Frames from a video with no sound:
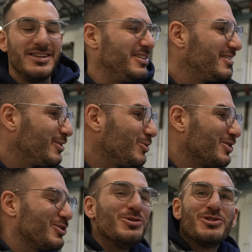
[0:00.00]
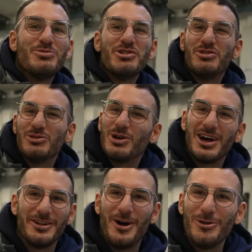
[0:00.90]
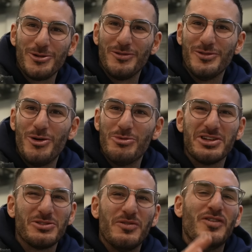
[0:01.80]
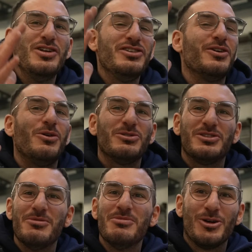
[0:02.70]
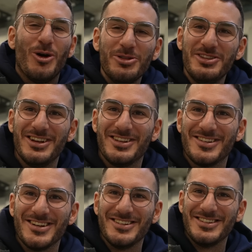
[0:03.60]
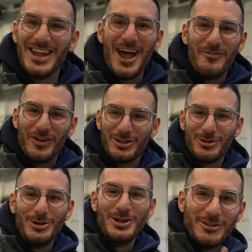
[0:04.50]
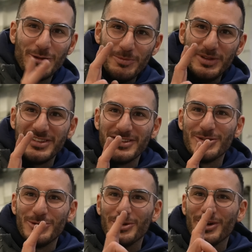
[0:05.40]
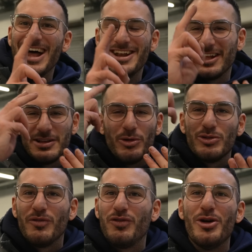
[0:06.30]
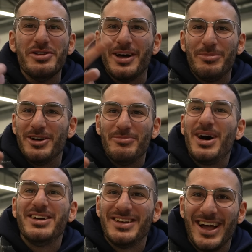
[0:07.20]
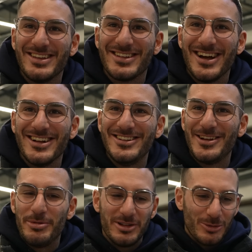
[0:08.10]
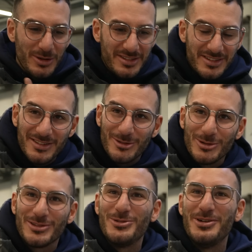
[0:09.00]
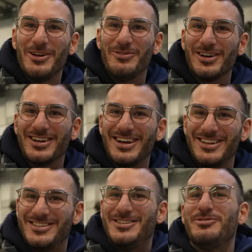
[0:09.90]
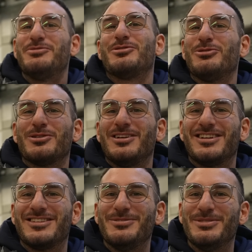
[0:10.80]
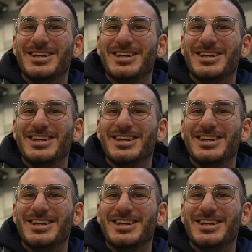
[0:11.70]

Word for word: Die Situation zum Beispiel so gerade out of nowhere, so völlig aus dem Kontext gerissen, einfach so, so ein bisschen so nach dem Motto Front, aber mache ich ja eigentlich gar nicht, aber so diese Situation einfach. Hast du gesehen, wie ich gelacht habe?